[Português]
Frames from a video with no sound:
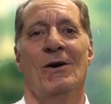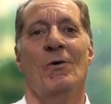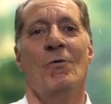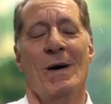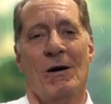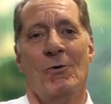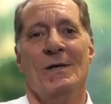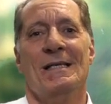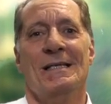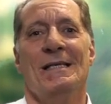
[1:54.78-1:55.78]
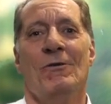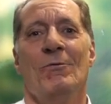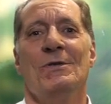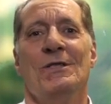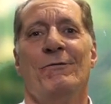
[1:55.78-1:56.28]
uma coisa assim
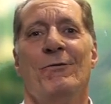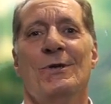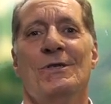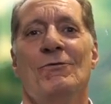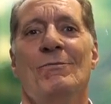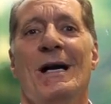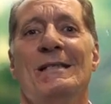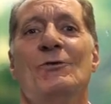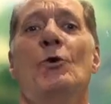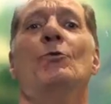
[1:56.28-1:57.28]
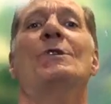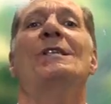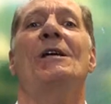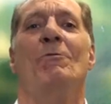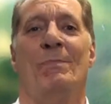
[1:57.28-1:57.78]
como se fosse uma
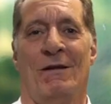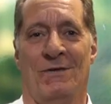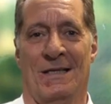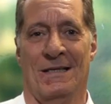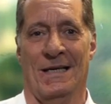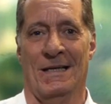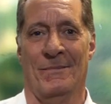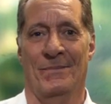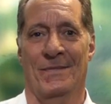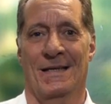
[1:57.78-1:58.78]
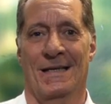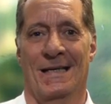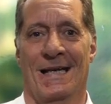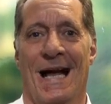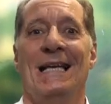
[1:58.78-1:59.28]
solução para a vida dela.
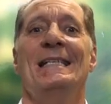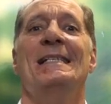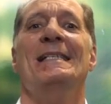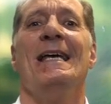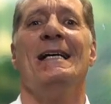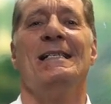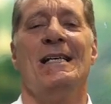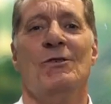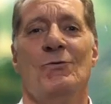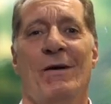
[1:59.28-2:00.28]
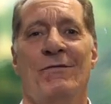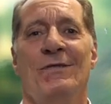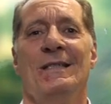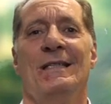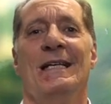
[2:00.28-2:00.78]
Alicerça a sua
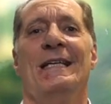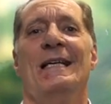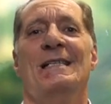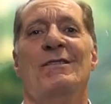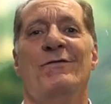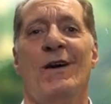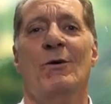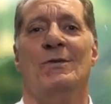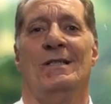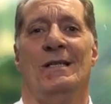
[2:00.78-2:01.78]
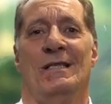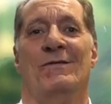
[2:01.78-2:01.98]
vida naquelas falsas